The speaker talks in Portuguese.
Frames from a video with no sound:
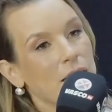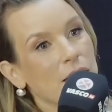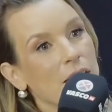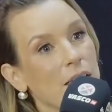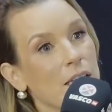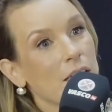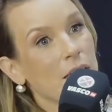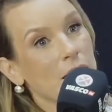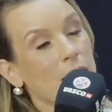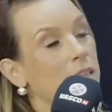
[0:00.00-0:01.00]

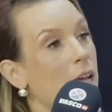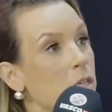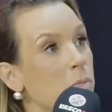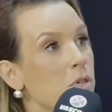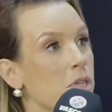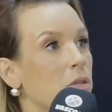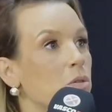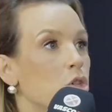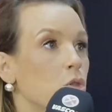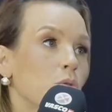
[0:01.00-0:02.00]
E
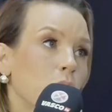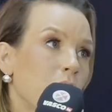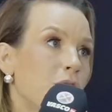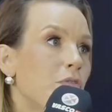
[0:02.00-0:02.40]
10% de tudo que